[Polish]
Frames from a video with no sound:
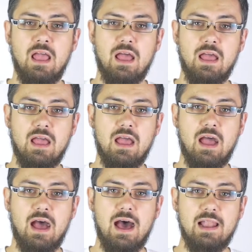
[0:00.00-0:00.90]

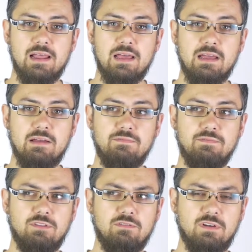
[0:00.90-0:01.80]
e, ale
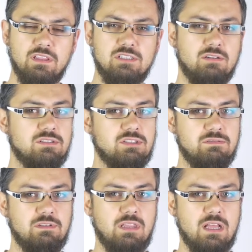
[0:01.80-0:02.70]
w
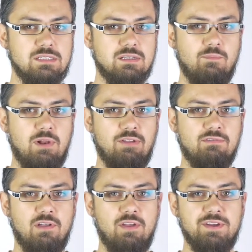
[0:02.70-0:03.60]
2019
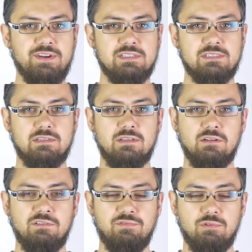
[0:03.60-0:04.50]
planowane jest
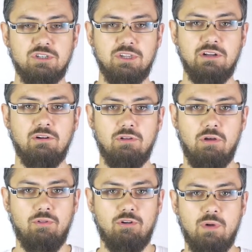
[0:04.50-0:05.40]
e, włączenie go
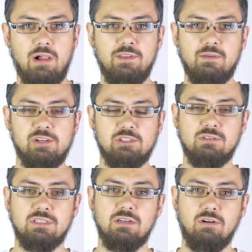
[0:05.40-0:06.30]
do normalnej,
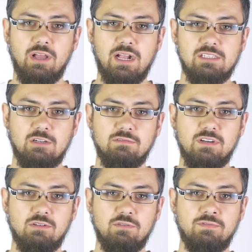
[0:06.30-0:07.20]
bieżącej kolekcji
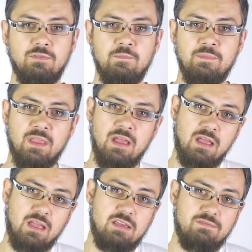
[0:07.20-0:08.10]
rowerów
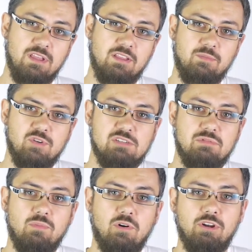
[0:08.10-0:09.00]
i wtedy
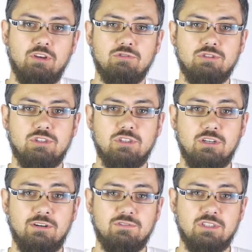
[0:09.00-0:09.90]
będziemy mogli już
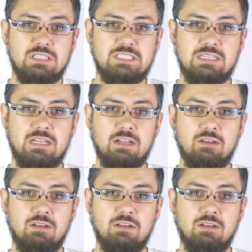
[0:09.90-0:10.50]
e, wszyscy na